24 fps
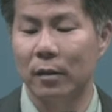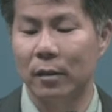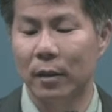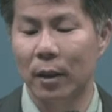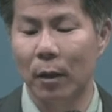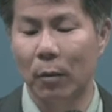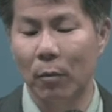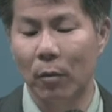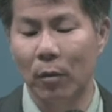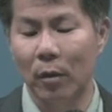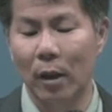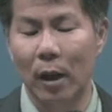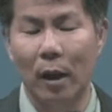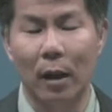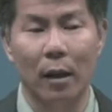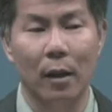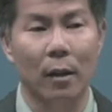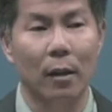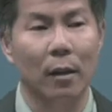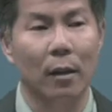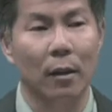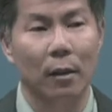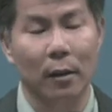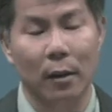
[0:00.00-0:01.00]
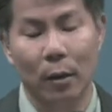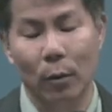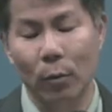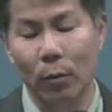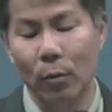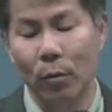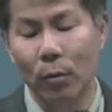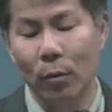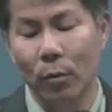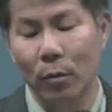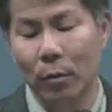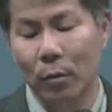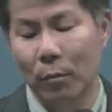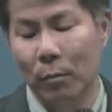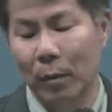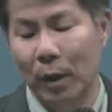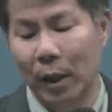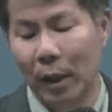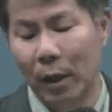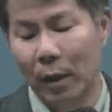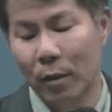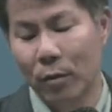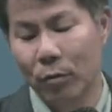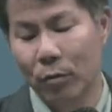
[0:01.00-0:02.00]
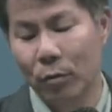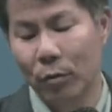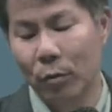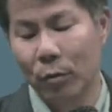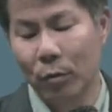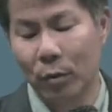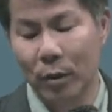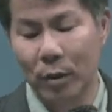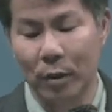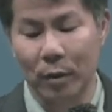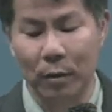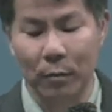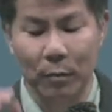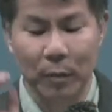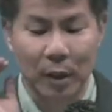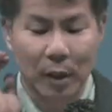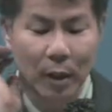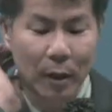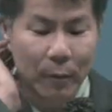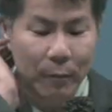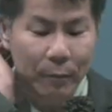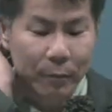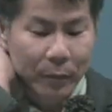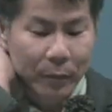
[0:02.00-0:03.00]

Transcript: 세워라라고 말해주고 있습니다.